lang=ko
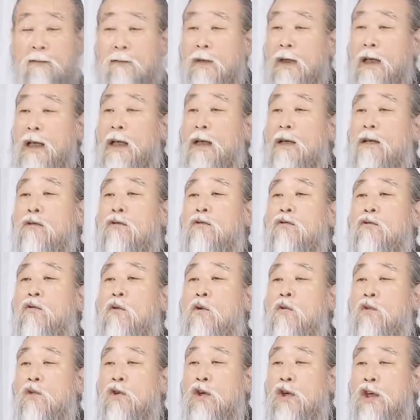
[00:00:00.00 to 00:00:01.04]
인류
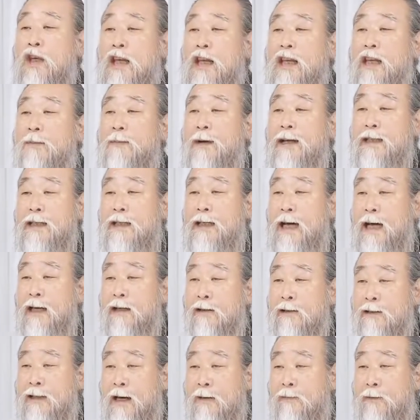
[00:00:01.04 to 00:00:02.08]
공명에
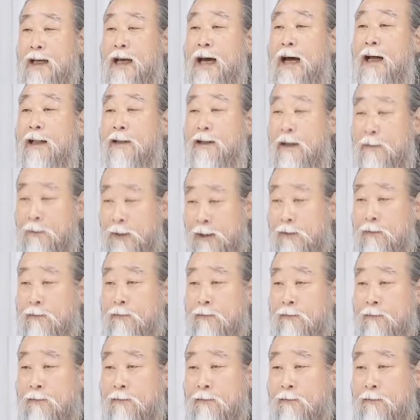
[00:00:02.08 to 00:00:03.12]
이바지하는 삶이 안 되면
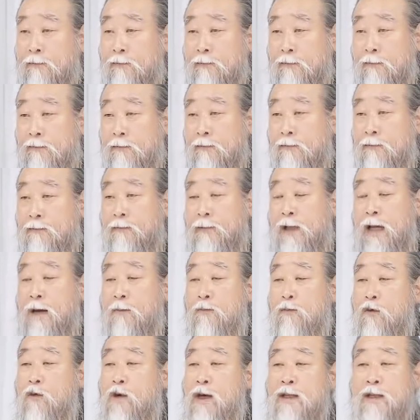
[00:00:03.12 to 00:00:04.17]

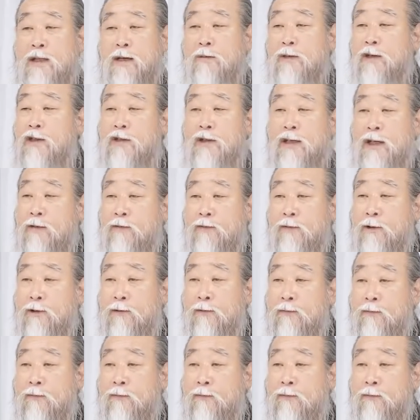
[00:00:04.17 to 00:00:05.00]
행복한 삶은 절대 안 한다.